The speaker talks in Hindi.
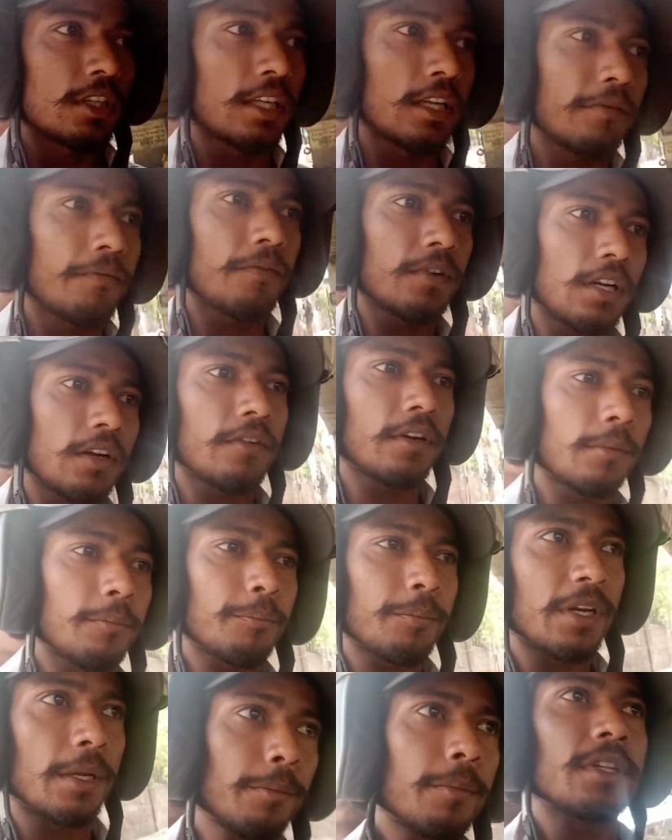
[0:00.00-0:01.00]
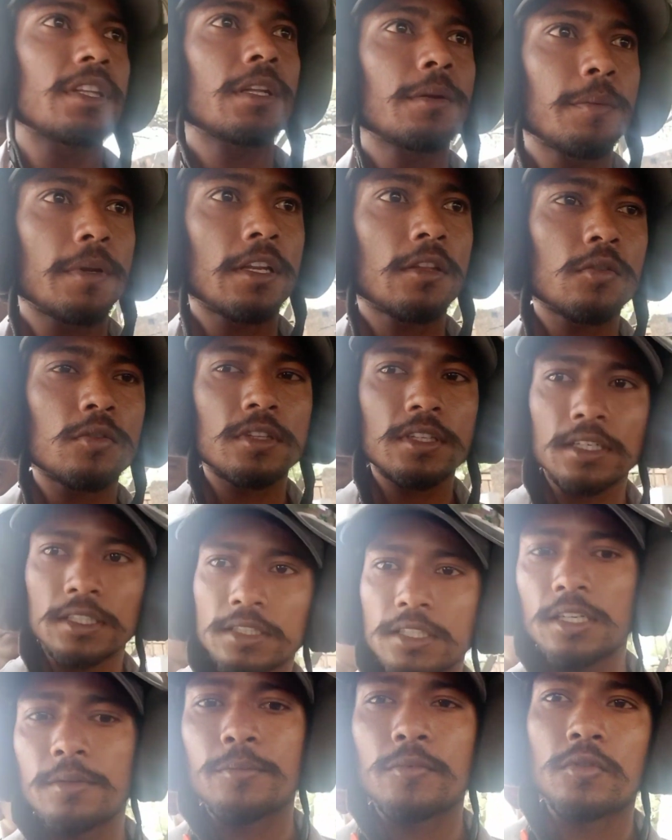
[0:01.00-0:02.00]
चलिए आप फटाफट हम प्रेम बंधन पहले
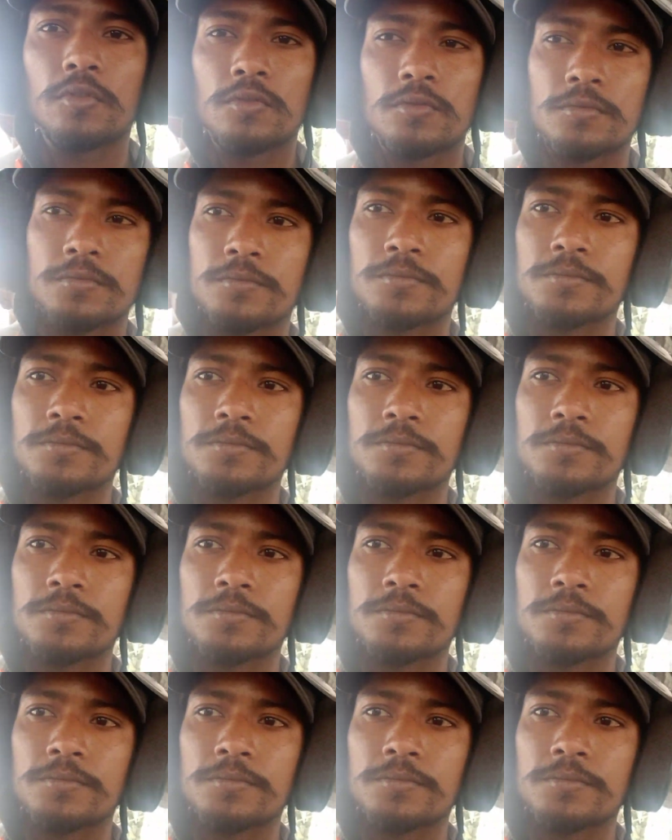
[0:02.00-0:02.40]
दिखाते हैं आपको